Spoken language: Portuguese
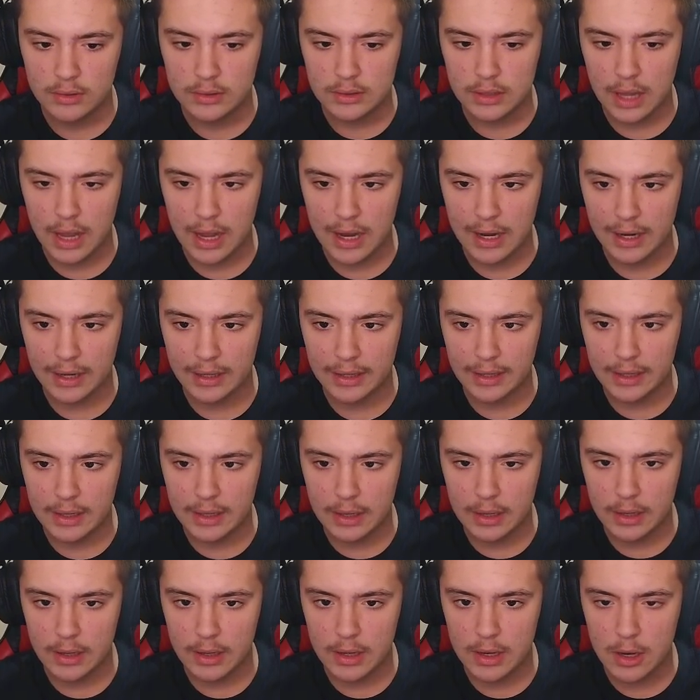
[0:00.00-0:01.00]
Tá,
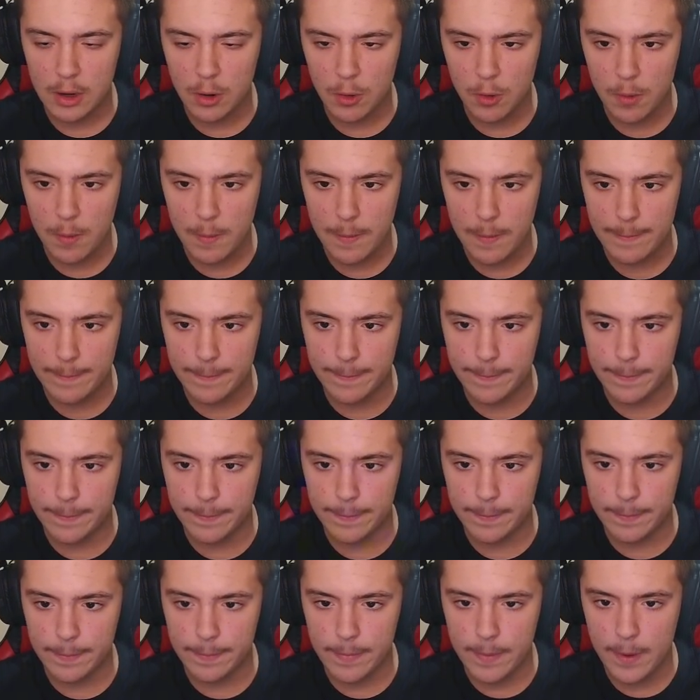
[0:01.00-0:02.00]
galera. Eu...
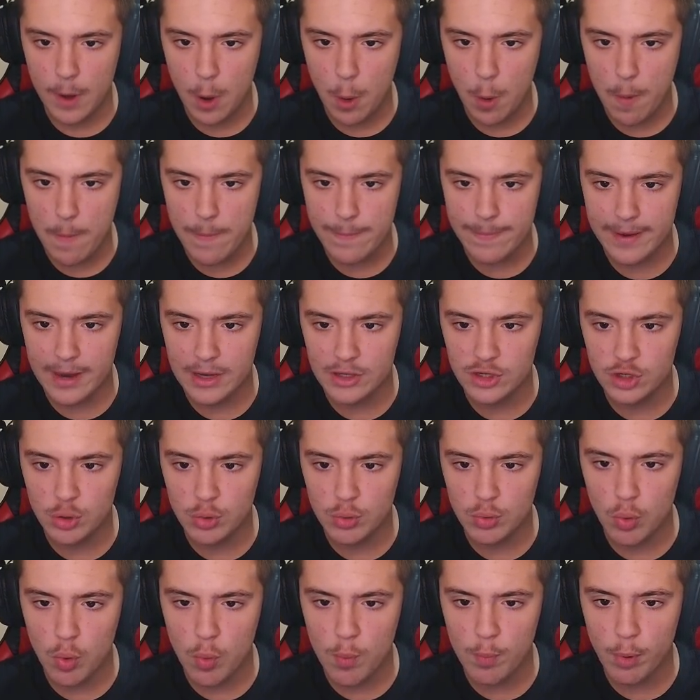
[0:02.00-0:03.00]
Eu perdi
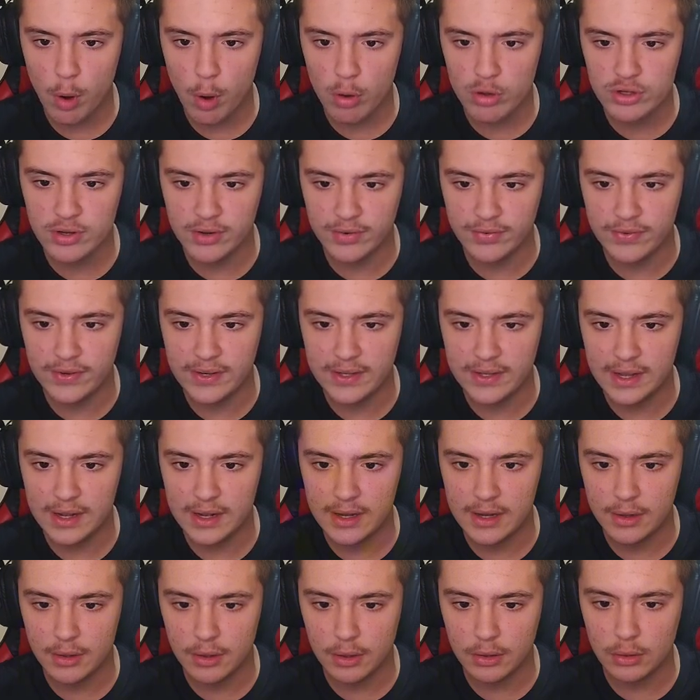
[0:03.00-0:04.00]
um, um pouco de vida
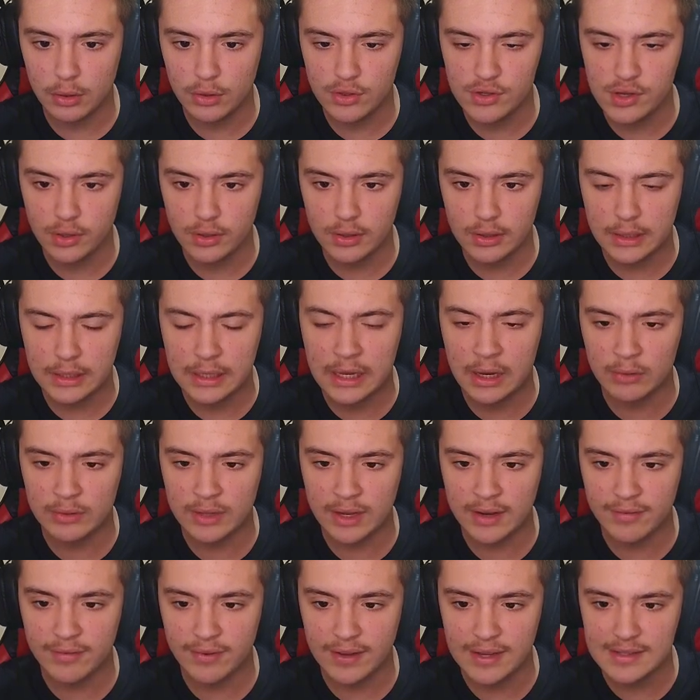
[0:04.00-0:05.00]
ali. Eu não sei o que eu
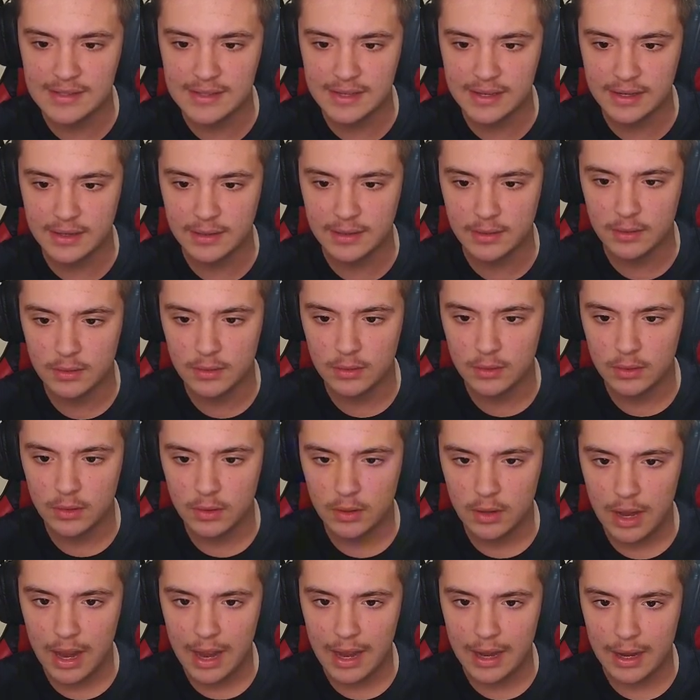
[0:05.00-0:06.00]
tenho que fazer.
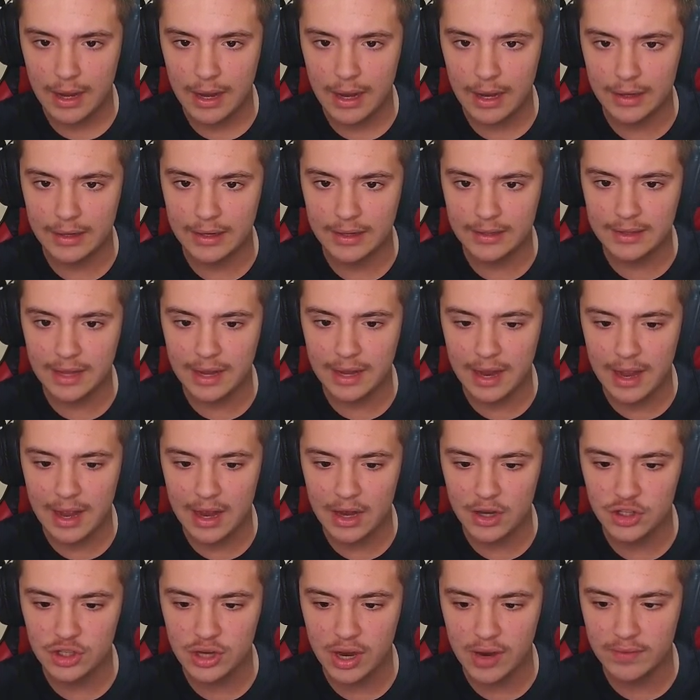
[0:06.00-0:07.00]
Aqui tá a
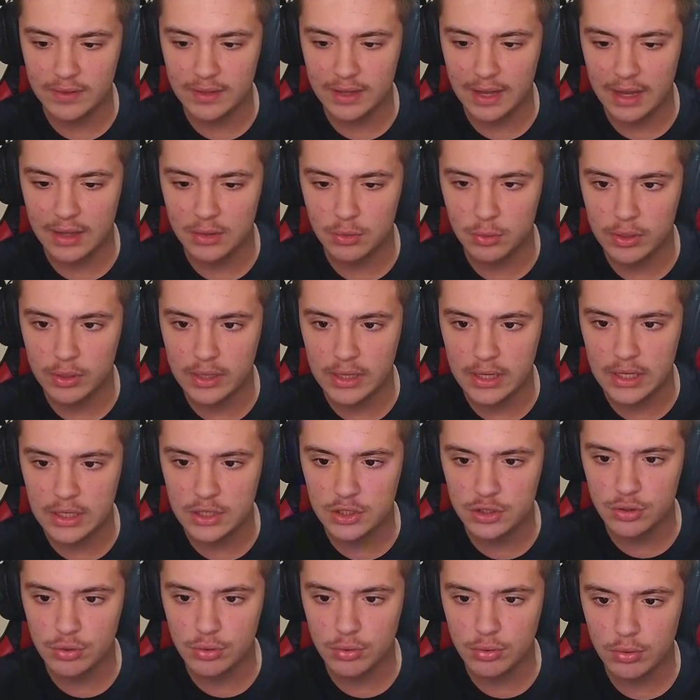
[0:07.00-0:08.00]
chave lá do
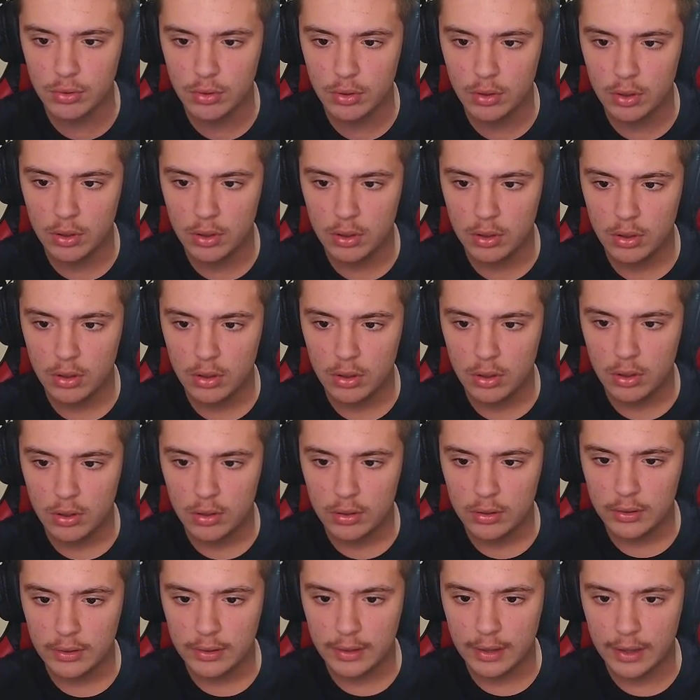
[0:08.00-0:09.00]
início,
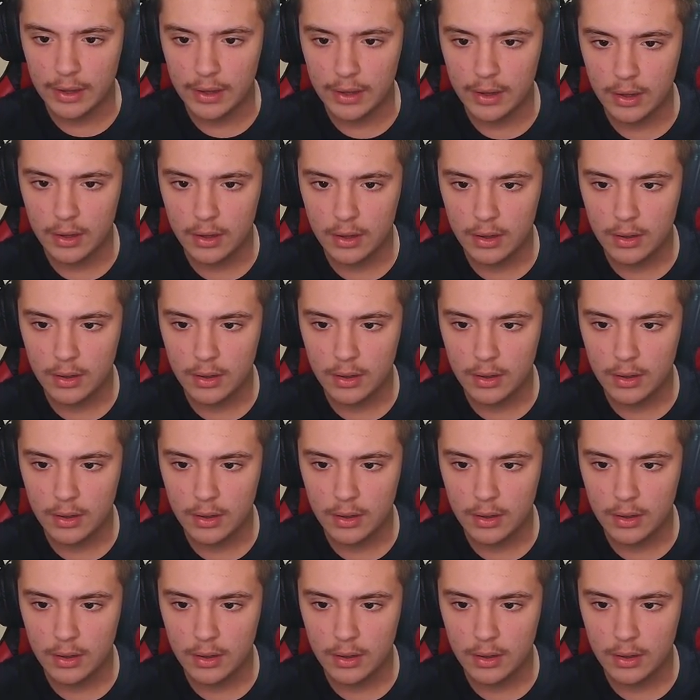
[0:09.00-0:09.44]
né?